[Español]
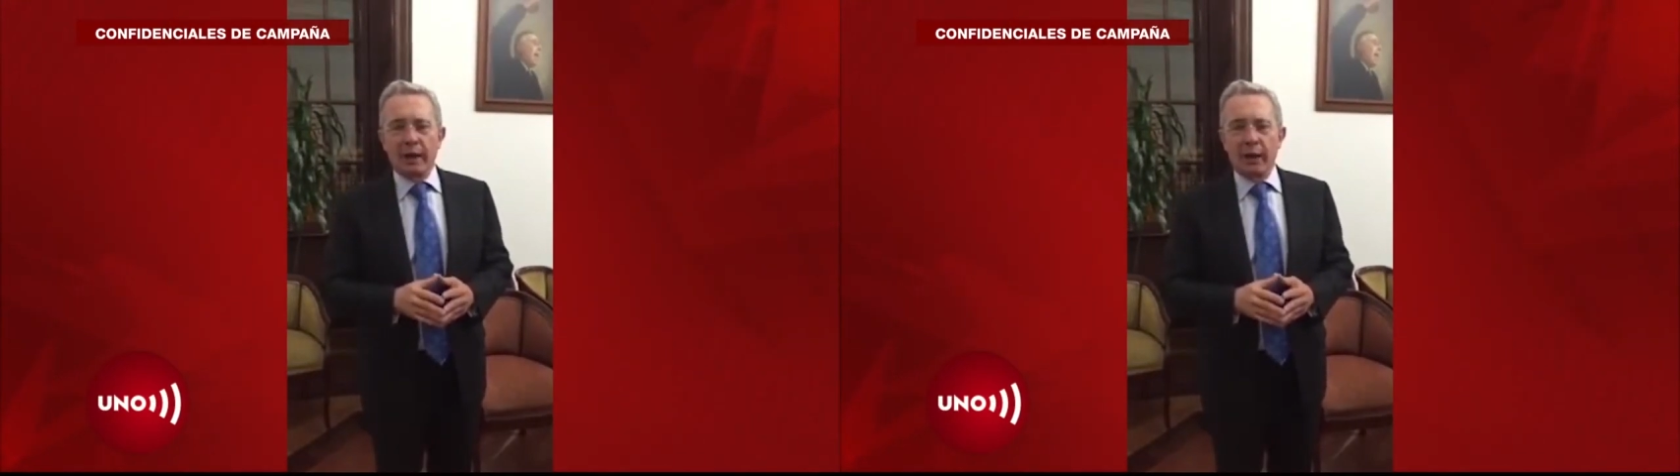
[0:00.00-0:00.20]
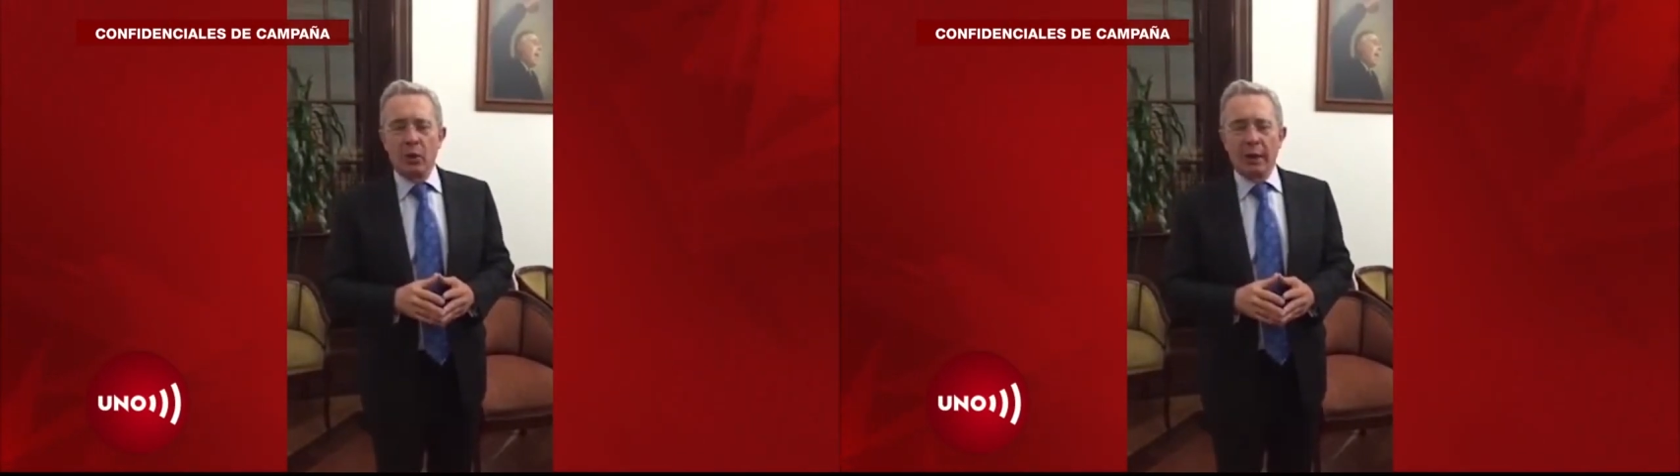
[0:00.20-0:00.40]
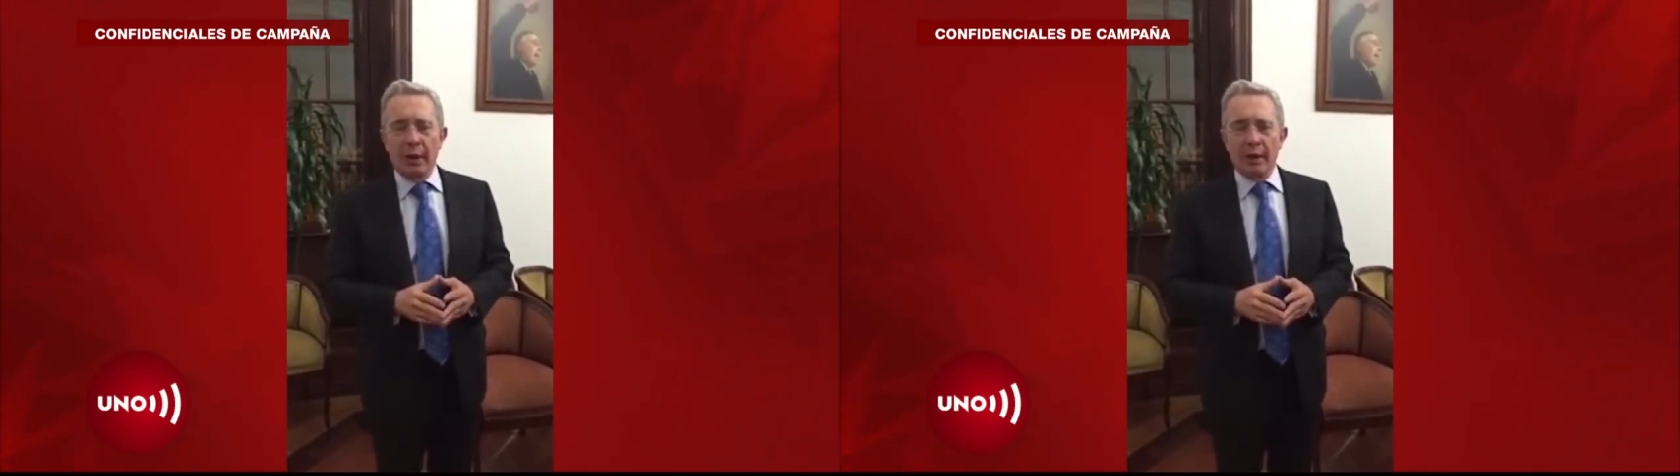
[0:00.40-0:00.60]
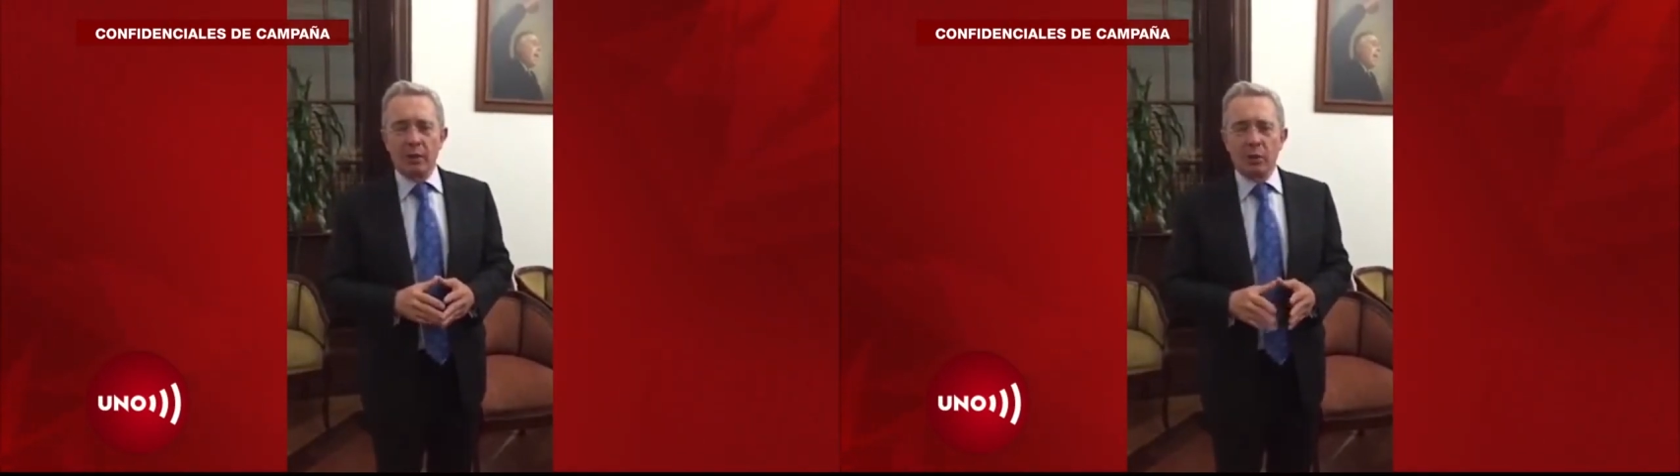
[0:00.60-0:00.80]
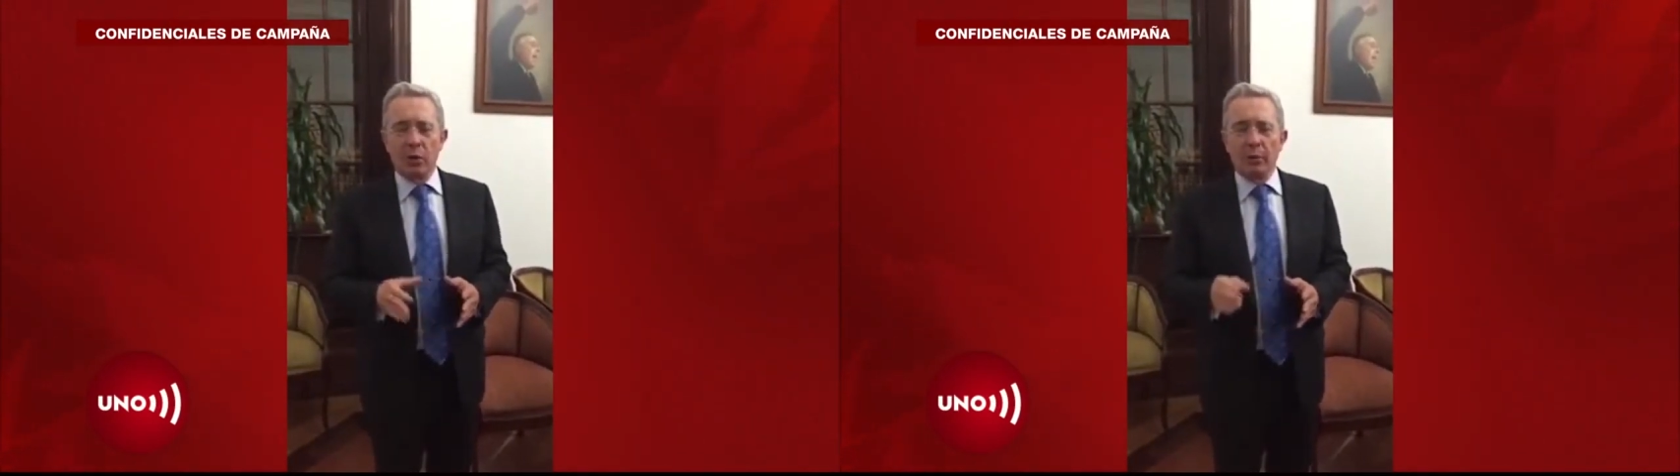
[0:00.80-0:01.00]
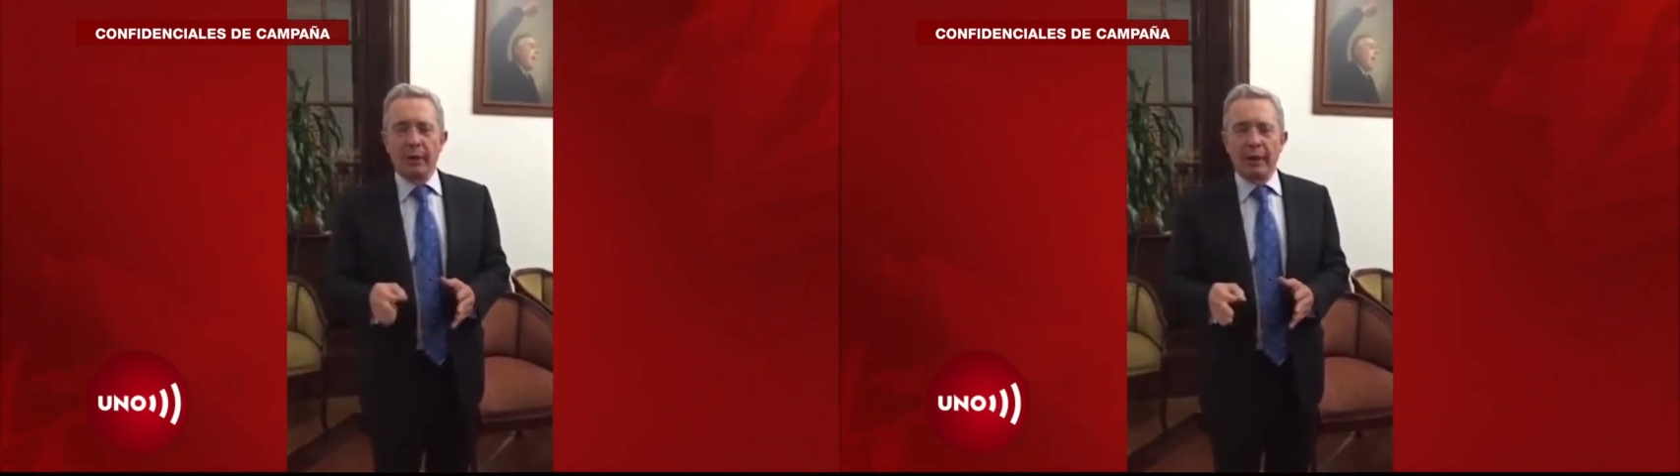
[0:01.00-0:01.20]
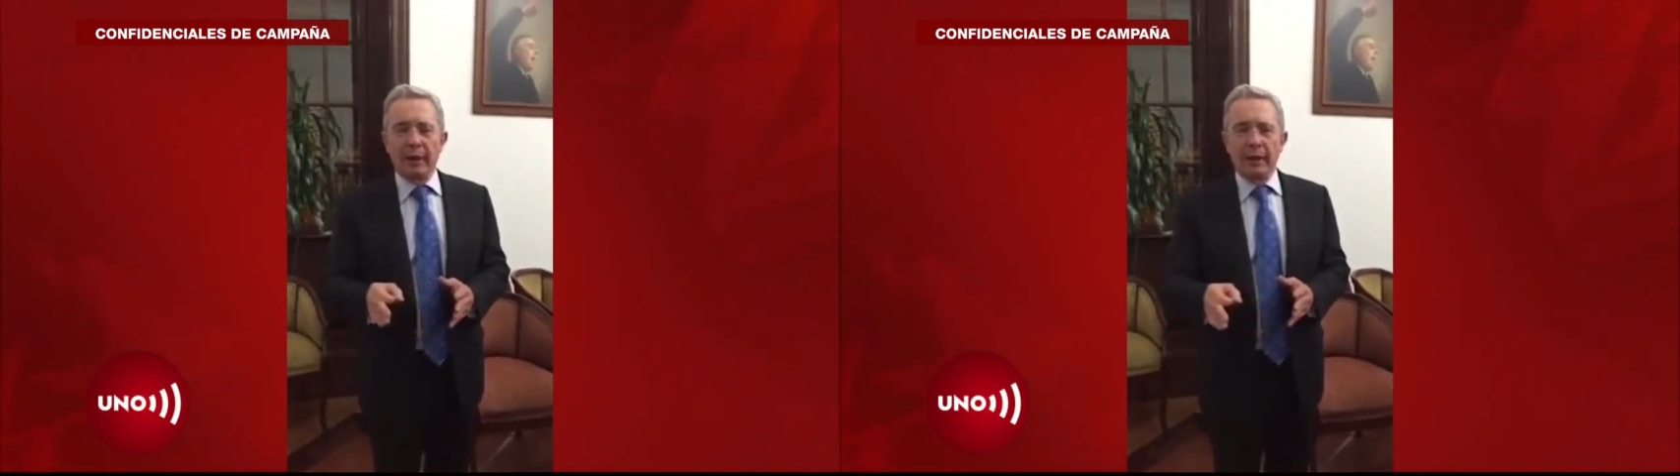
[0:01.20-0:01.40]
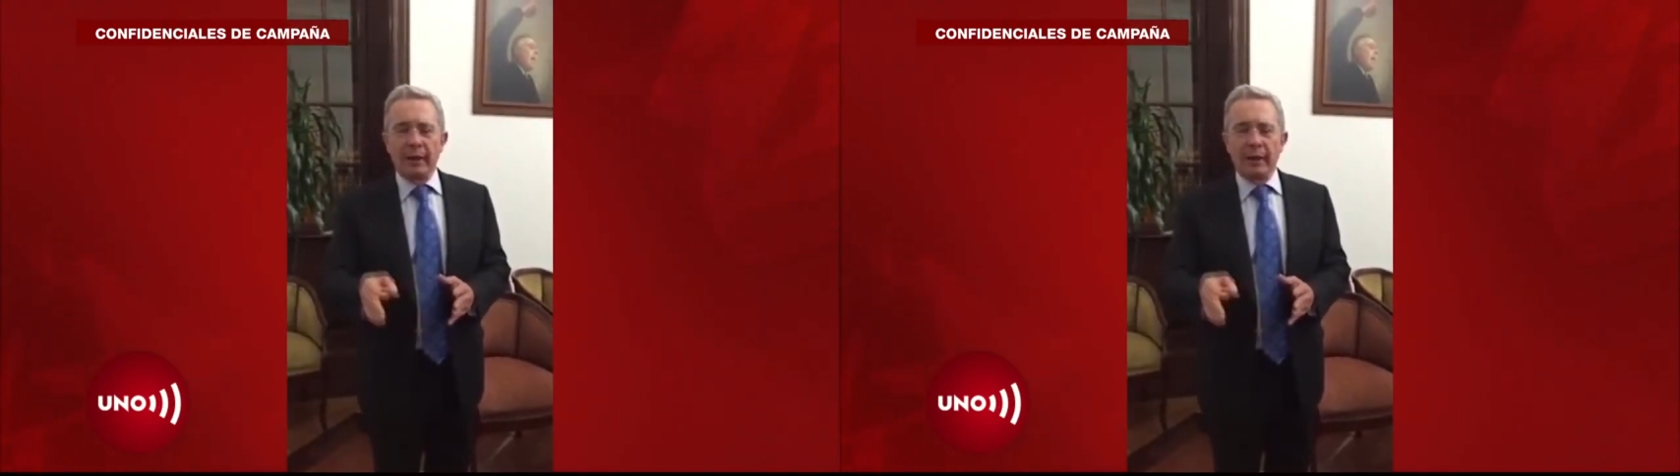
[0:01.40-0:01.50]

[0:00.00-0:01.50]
Barrero es un hombre